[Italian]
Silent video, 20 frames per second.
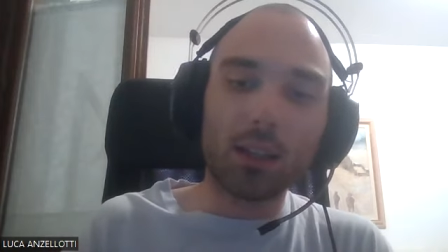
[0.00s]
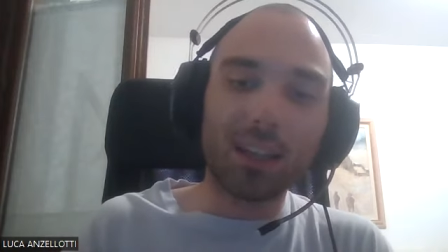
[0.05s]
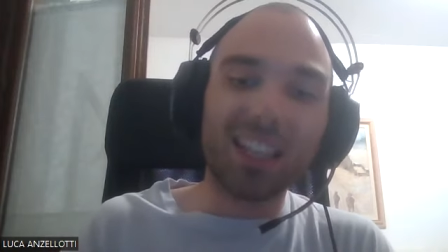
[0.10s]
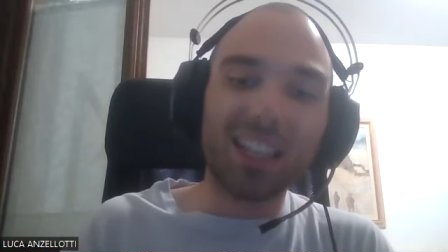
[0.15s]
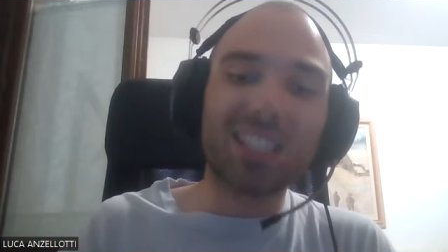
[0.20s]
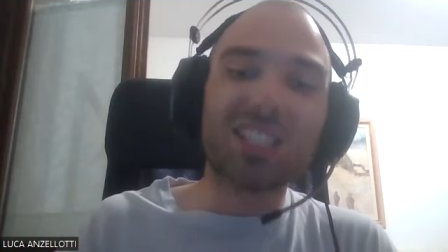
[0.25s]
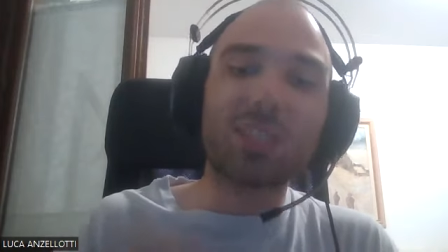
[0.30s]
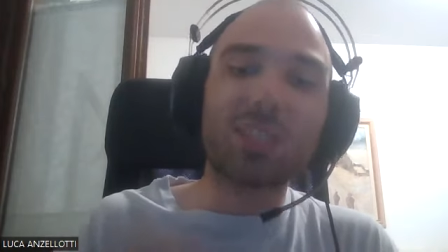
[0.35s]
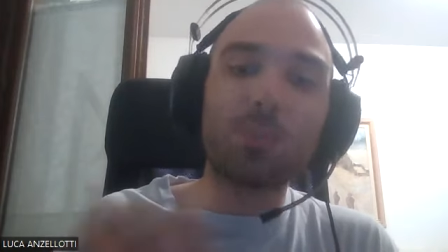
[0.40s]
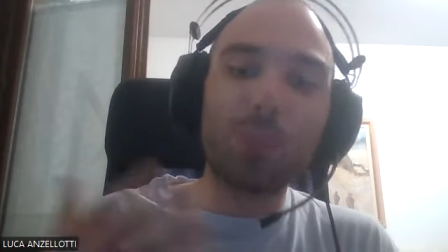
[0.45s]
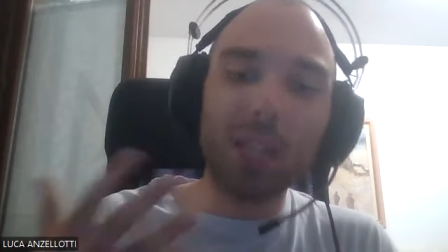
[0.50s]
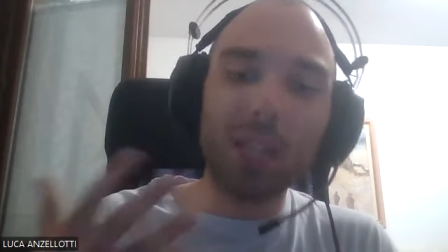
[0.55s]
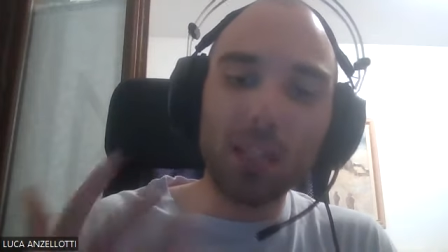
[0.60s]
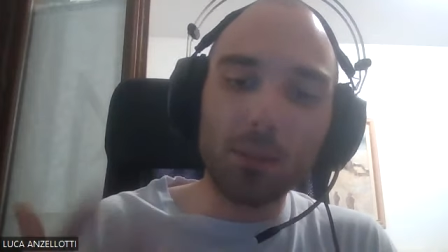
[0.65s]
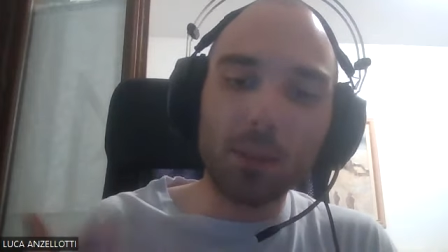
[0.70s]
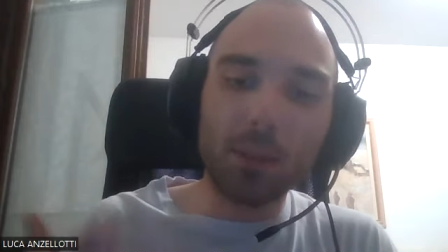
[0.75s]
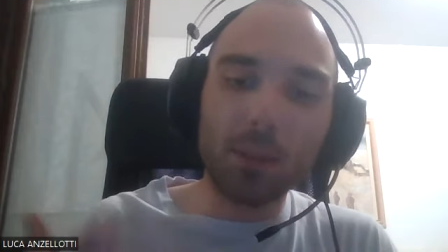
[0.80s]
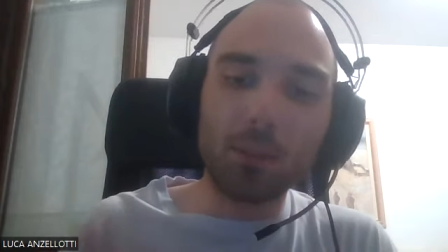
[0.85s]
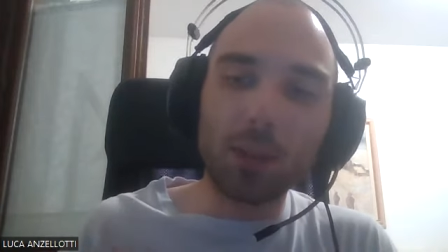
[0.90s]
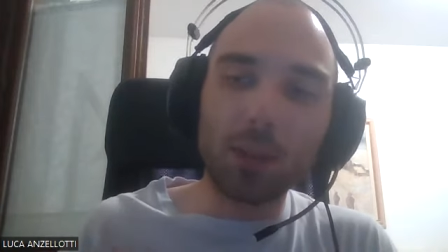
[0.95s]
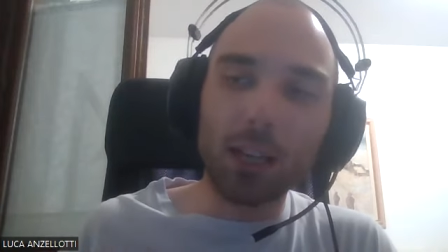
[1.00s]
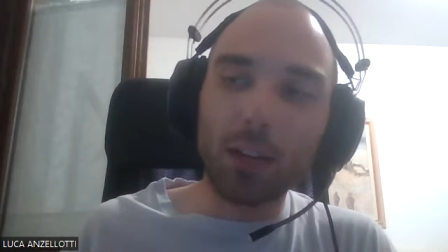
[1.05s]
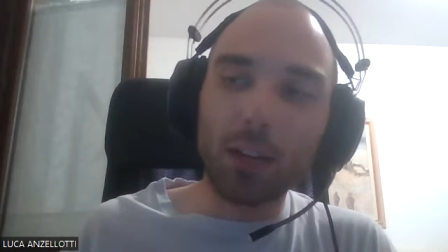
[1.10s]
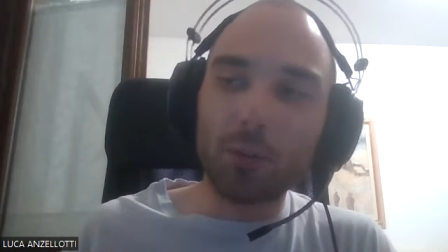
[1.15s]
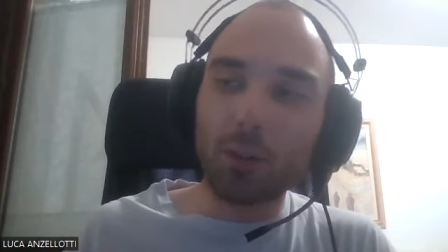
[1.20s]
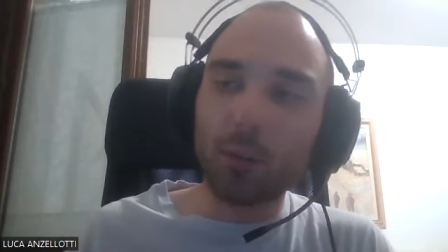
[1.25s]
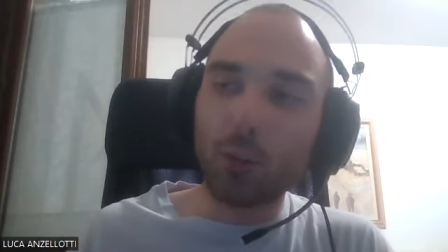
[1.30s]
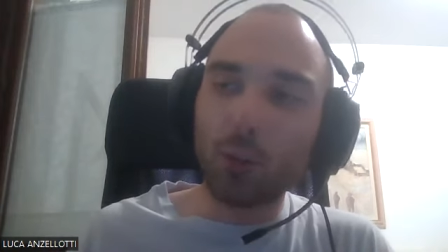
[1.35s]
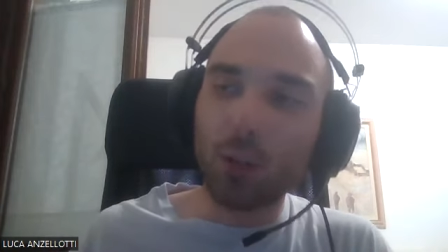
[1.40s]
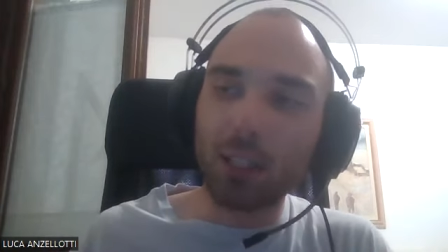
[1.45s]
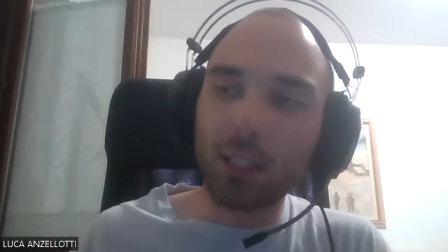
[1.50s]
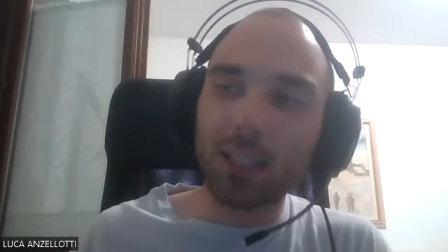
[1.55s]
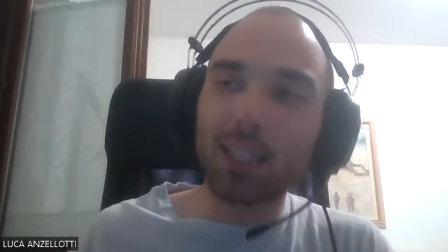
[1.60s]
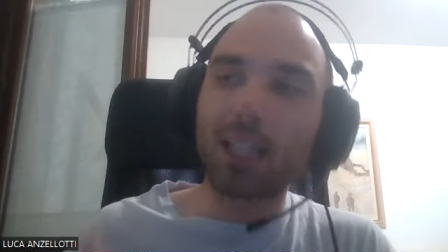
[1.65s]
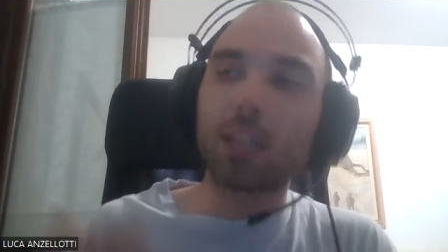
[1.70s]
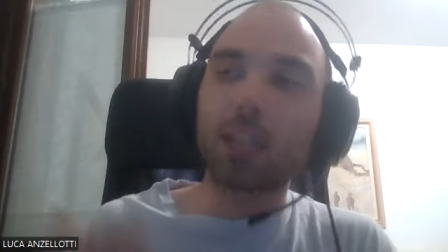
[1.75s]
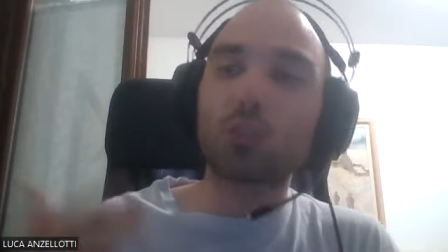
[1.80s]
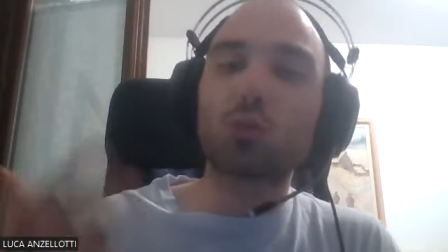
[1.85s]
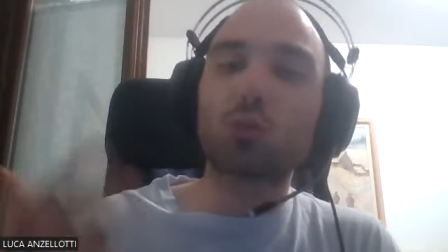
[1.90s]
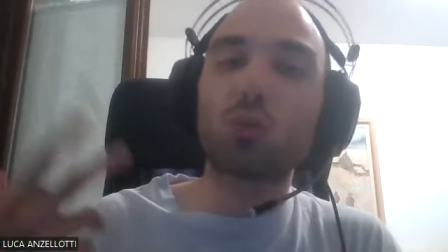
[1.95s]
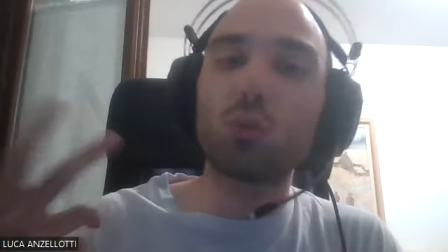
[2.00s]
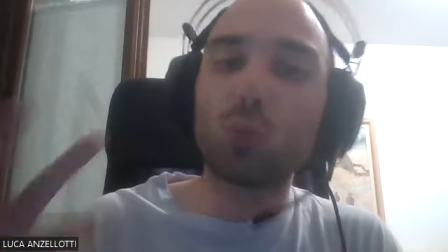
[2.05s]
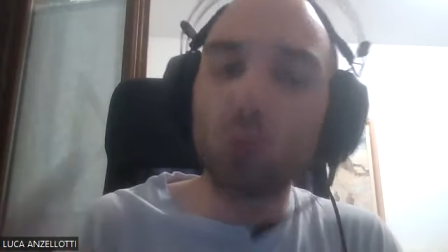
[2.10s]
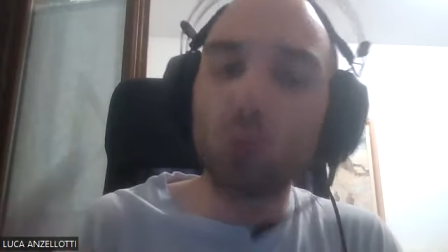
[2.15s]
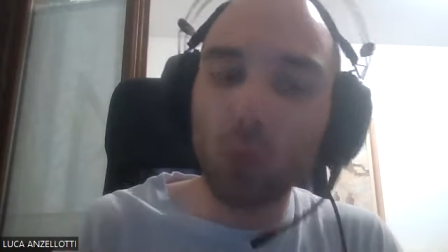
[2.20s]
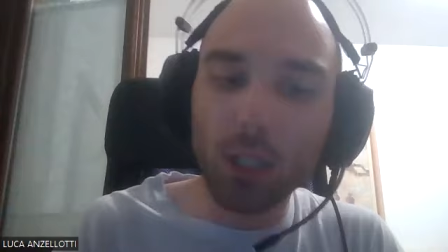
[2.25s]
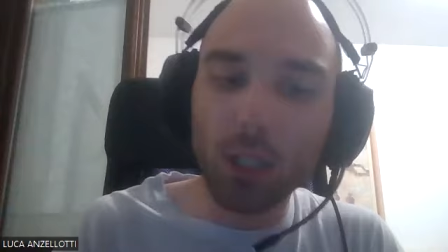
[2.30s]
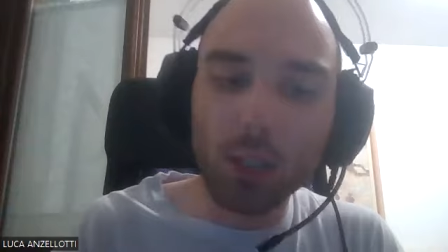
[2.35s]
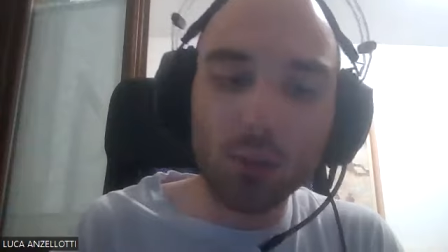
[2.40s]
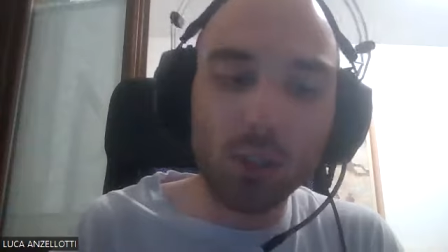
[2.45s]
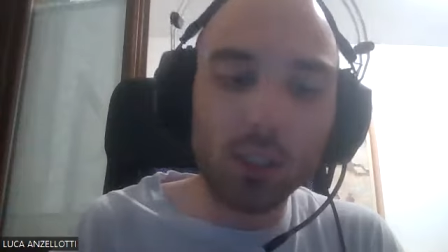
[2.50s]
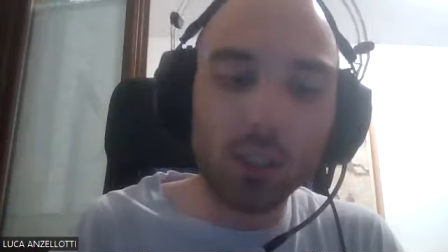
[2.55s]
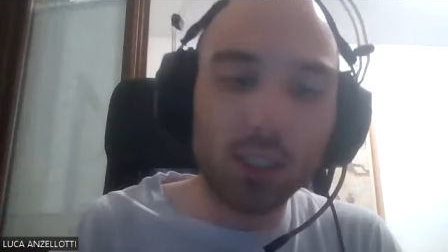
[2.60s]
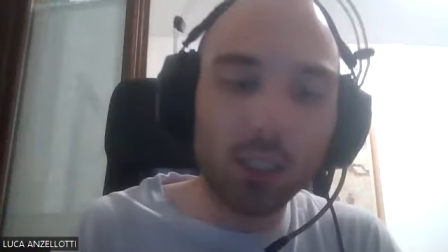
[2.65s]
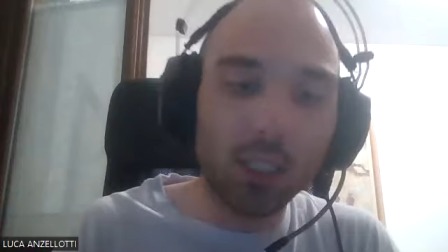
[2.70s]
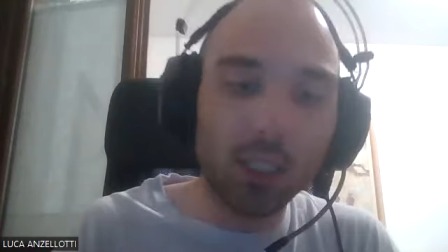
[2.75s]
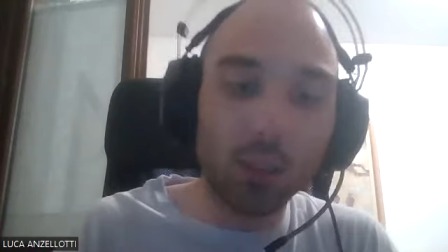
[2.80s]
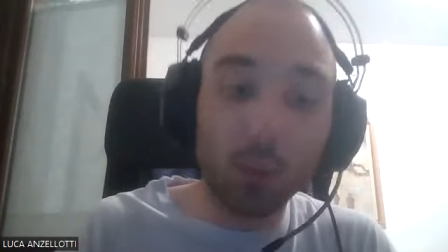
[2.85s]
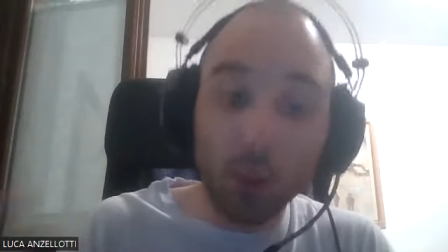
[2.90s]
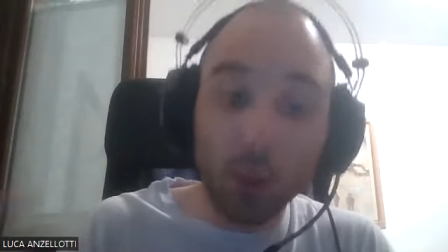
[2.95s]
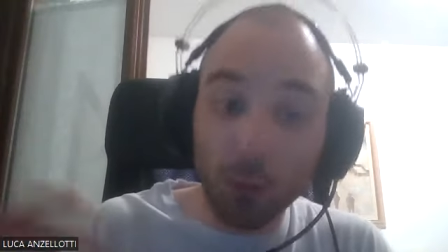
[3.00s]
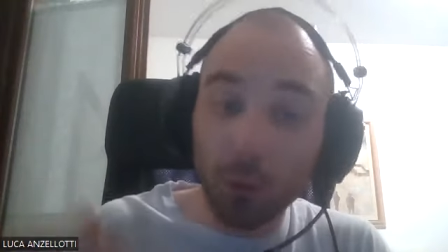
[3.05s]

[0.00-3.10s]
esprimermi a favore della strutturazione di Dio,